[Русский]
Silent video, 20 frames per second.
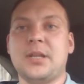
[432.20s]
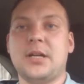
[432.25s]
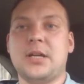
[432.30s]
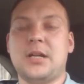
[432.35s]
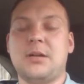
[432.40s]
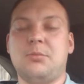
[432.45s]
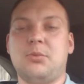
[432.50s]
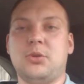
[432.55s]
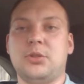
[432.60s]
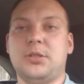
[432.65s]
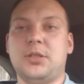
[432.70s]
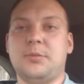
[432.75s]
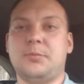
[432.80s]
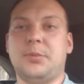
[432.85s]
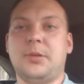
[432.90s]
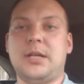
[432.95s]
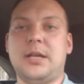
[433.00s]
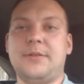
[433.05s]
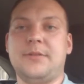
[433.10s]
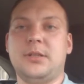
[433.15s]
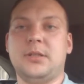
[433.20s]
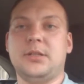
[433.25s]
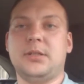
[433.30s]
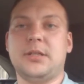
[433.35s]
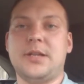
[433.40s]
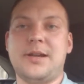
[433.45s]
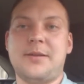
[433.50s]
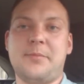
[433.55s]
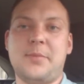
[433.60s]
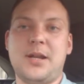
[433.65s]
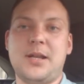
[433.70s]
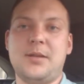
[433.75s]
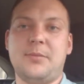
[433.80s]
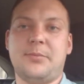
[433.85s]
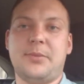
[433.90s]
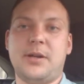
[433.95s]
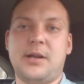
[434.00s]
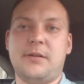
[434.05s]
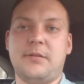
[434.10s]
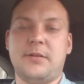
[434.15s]
работает половина
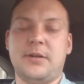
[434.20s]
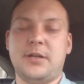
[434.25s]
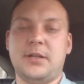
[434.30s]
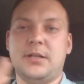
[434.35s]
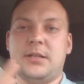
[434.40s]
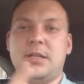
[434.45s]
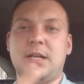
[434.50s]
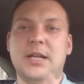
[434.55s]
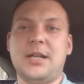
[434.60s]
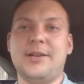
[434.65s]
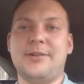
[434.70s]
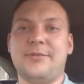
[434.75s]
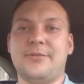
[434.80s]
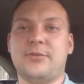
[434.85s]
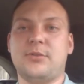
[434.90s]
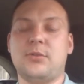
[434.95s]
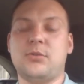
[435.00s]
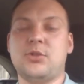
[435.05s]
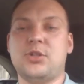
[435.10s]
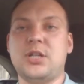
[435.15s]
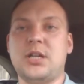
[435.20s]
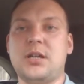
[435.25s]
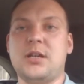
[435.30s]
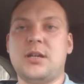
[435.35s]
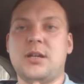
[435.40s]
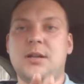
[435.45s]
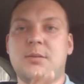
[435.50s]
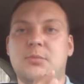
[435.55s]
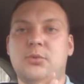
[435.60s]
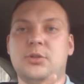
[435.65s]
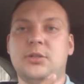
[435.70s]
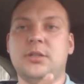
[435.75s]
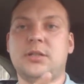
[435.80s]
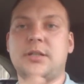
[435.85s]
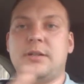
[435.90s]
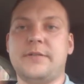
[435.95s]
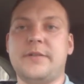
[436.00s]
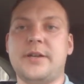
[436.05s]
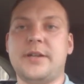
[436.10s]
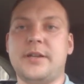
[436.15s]
нормально правая, налево включая,
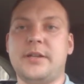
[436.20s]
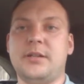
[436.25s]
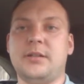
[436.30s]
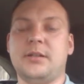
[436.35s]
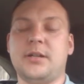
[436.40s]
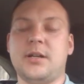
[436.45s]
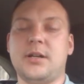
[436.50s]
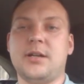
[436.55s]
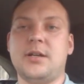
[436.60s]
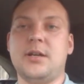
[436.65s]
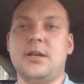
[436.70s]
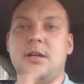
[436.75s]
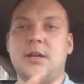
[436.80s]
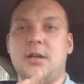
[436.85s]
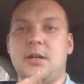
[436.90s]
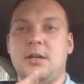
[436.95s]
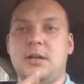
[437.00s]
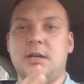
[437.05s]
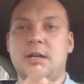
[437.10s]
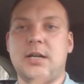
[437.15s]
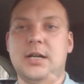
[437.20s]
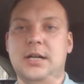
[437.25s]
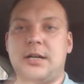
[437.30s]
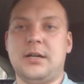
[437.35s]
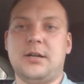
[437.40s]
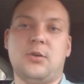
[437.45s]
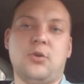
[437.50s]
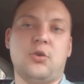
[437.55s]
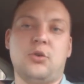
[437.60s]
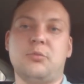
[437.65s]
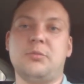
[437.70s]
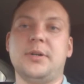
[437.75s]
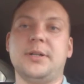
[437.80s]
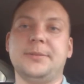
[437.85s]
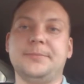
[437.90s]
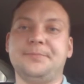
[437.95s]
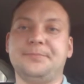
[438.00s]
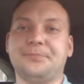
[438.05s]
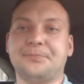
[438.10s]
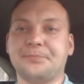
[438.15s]
работает аварийка, а,
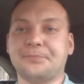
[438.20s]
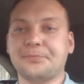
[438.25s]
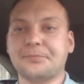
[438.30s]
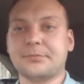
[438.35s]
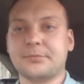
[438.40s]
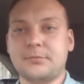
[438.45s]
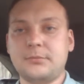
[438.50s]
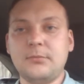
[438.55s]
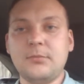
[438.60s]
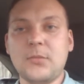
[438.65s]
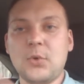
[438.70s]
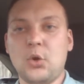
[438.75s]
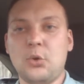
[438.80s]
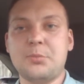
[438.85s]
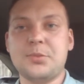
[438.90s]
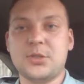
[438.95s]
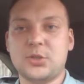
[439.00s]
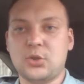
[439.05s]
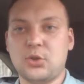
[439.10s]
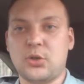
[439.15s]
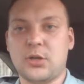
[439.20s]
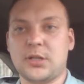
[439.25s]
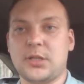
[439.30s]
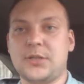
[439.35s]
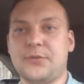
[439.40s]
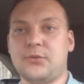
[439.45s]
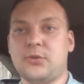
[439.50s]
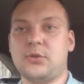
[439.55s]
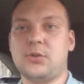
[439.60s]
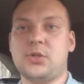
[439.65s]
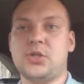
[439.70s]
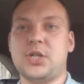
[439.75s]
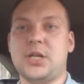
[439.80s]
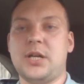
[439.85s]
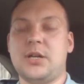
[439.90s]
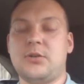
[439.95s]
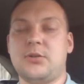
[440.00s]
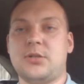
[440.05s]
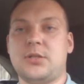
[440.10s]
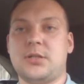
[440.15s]
оба. Обе стороны
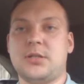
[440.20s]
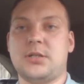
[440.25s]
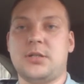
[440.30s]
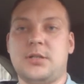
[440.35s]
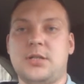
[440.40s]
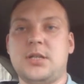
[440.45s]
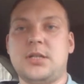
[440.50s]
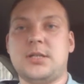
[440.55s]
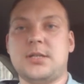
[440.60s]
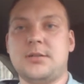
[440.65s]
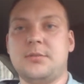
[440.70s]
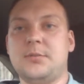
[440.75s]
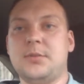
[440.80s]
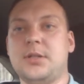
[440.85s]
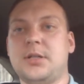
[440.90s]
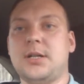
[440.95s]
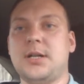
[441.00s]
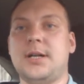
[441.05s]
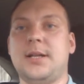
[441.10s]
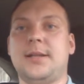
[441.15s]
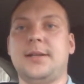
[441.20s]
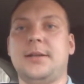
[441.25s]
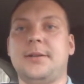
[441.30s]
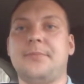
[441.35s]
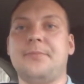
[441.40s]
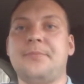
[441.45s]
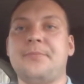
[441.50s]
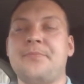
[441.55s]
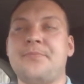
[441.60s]
включаются, где-то замыкало.